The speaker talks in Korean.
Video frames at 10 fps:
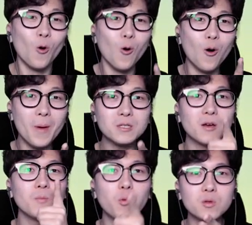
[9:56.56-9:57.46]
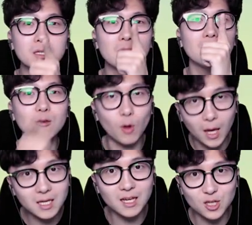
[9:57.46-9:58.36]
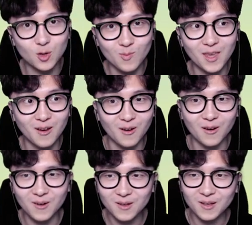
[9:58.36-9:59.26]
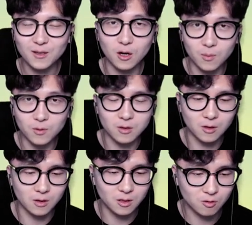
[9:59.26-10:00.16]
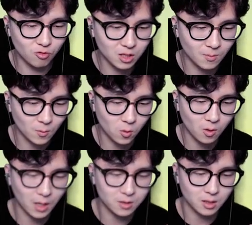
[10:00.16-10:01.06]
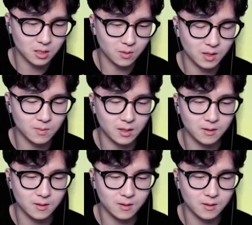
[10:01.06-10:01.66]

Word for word: 500점 보스 잡기 굉장히 쉽네요 여러분들도 이 꿀팁 꼭 가져가시기 바랍니다